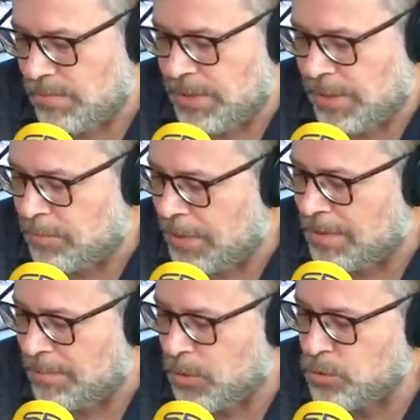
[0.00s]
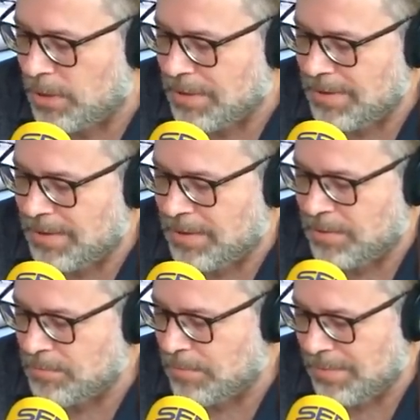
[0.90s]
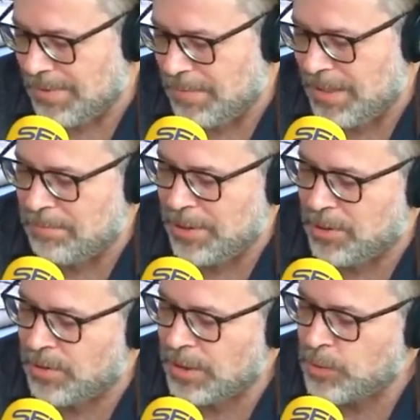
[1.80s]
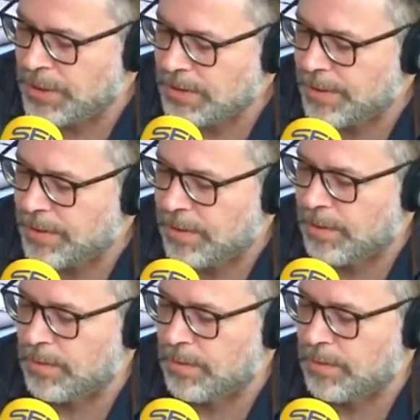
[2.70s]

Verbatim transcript: 10.000 me gustas y mil y pico retweets que dice